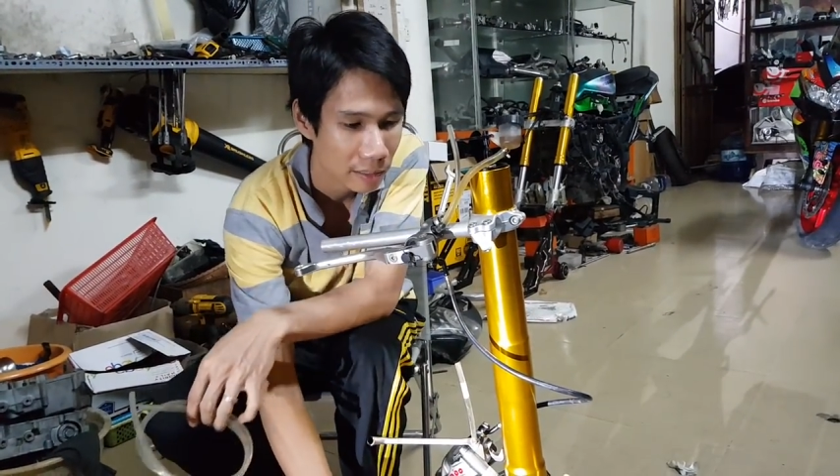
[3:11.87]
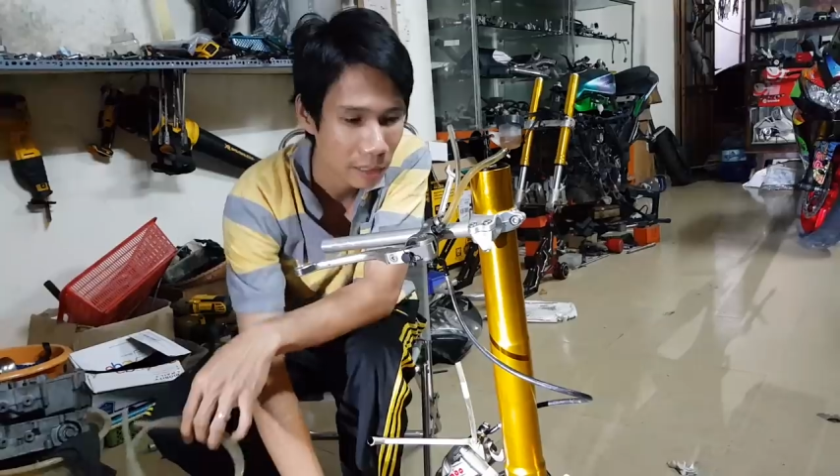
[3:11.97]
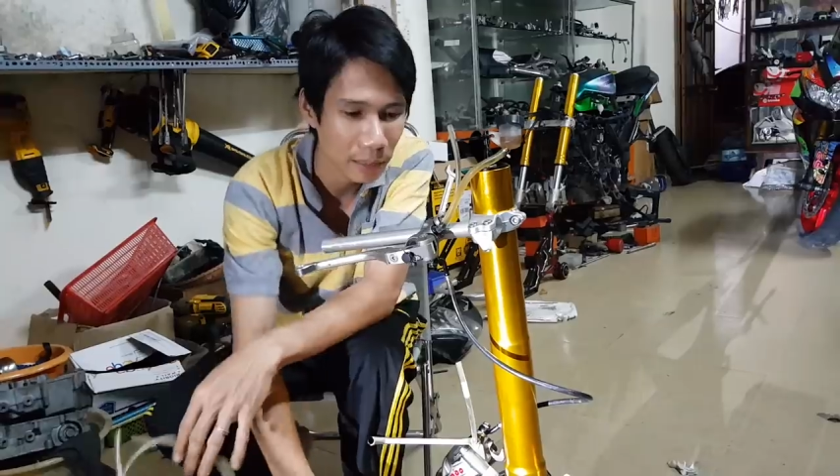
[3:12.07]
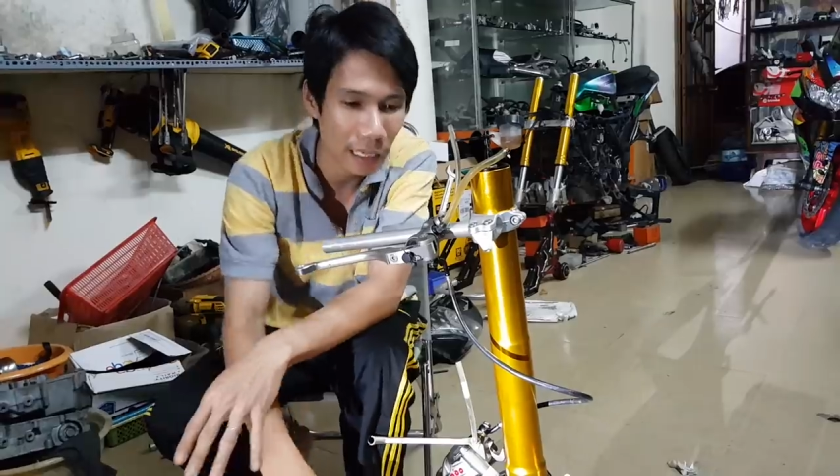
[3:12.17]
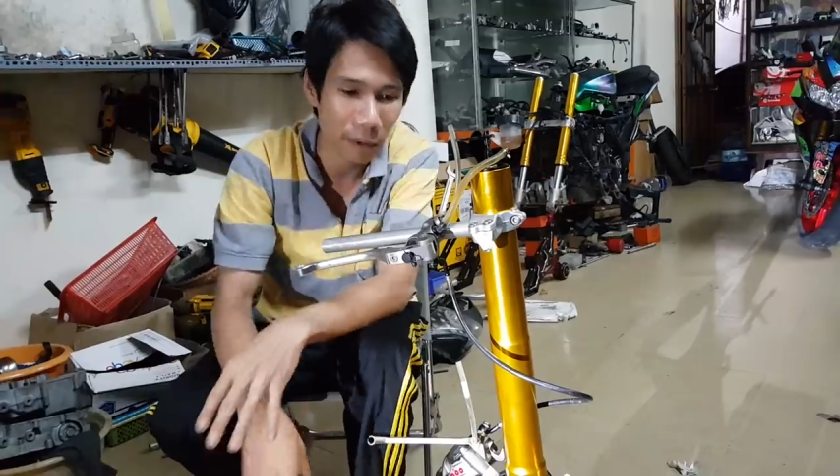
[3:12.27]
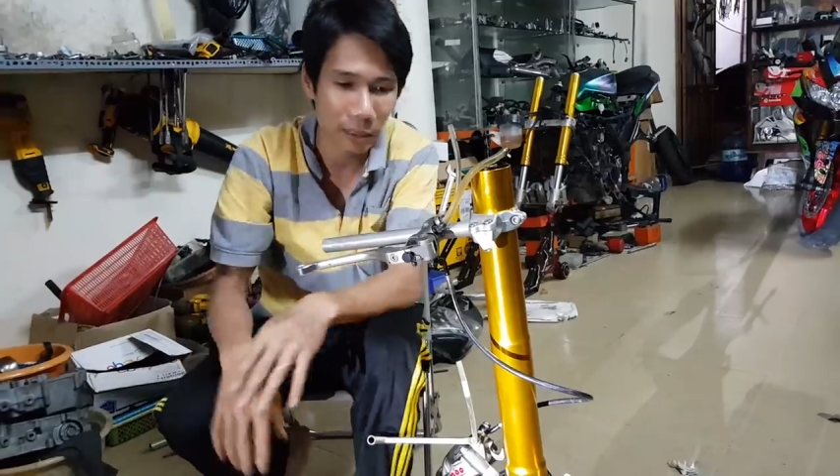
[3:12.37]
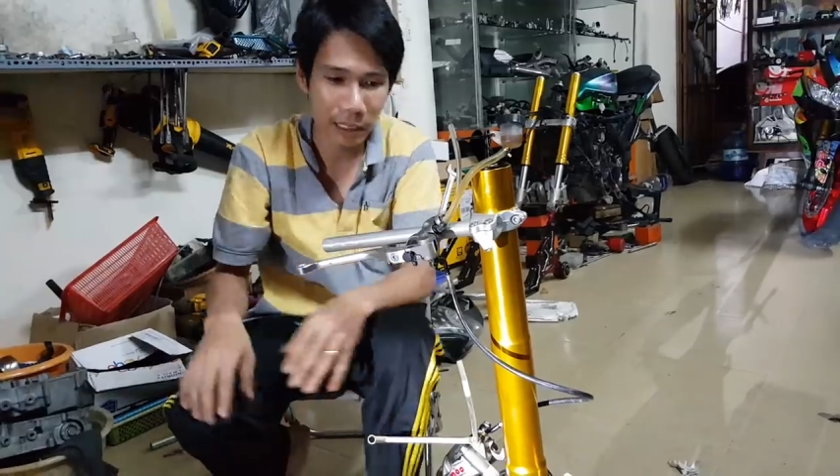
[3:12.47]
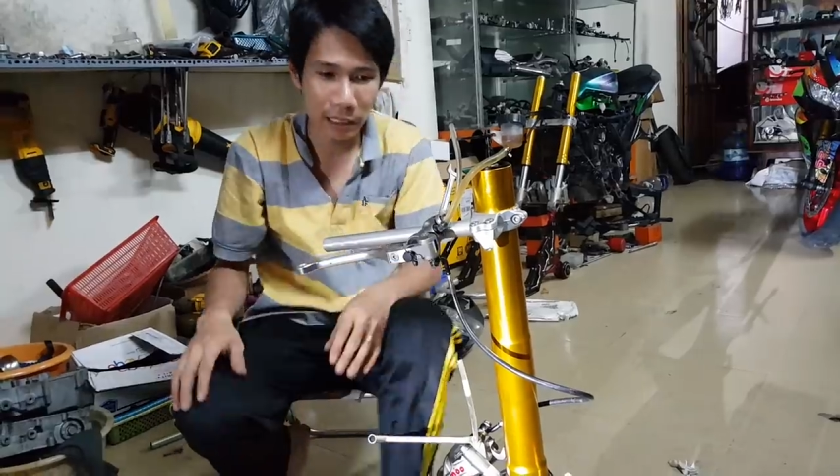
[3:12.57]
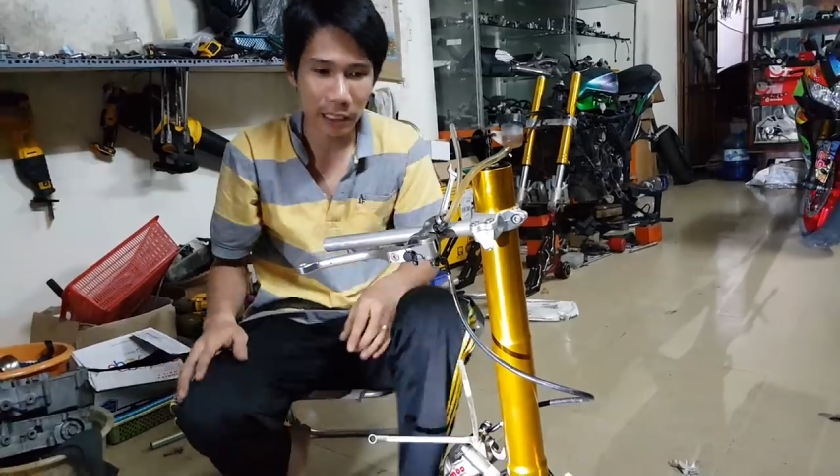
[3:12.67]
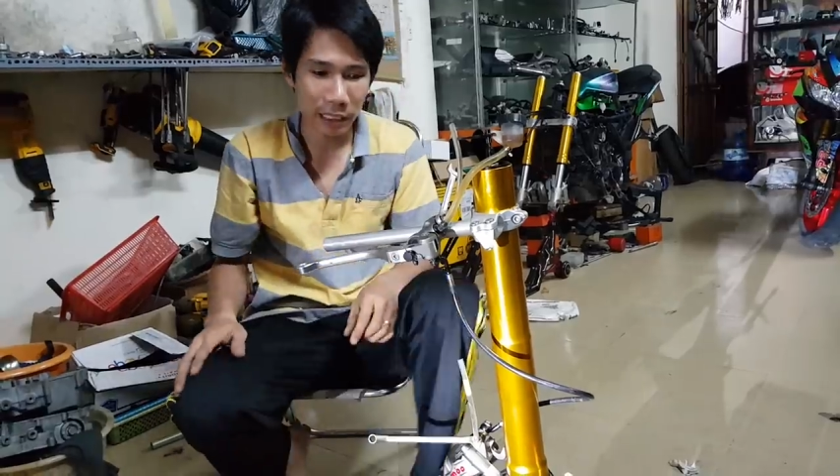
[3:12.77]
thì bây giờ mình
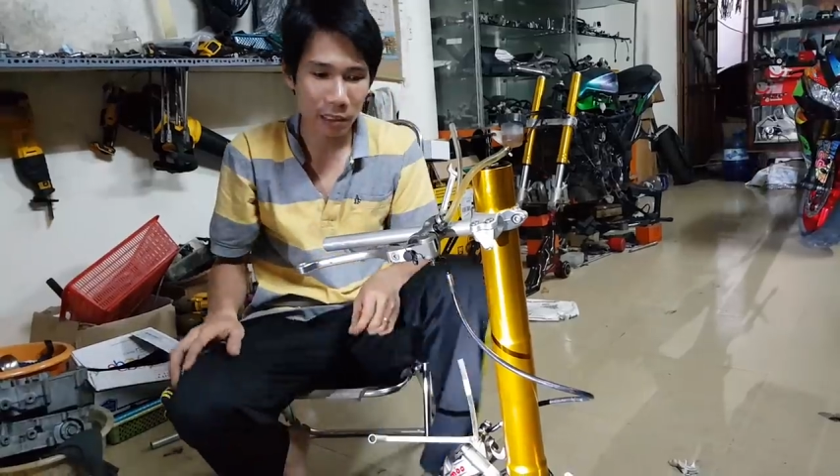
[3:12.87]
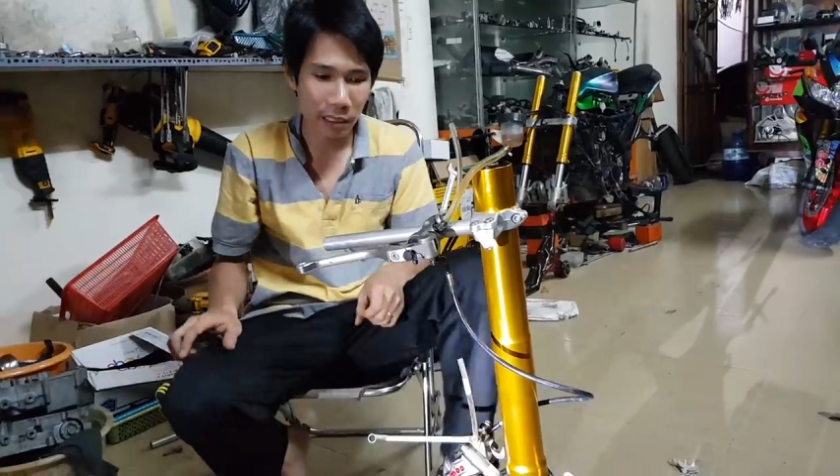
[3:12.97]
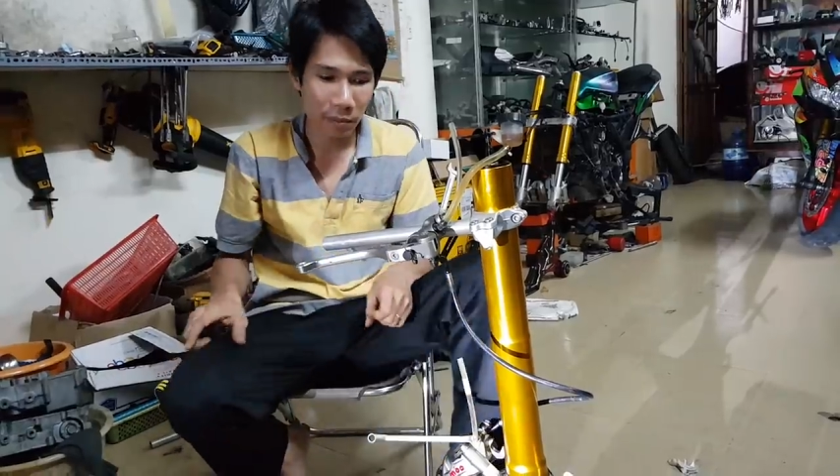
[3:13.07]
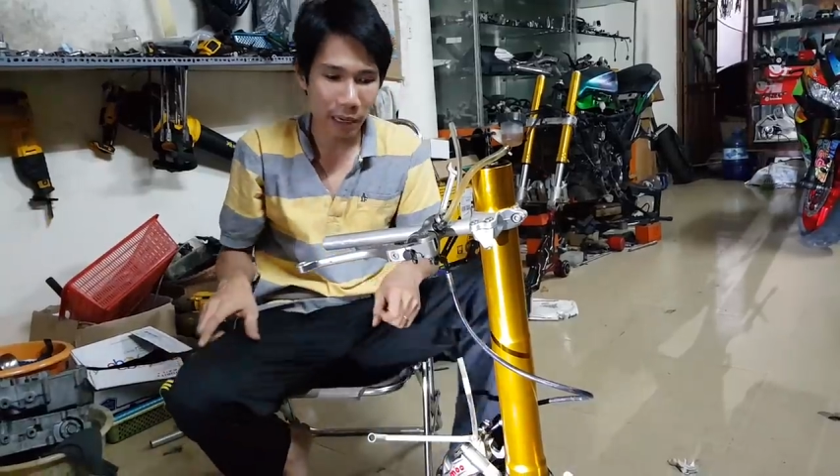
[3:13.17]
sẽ chỉ cho các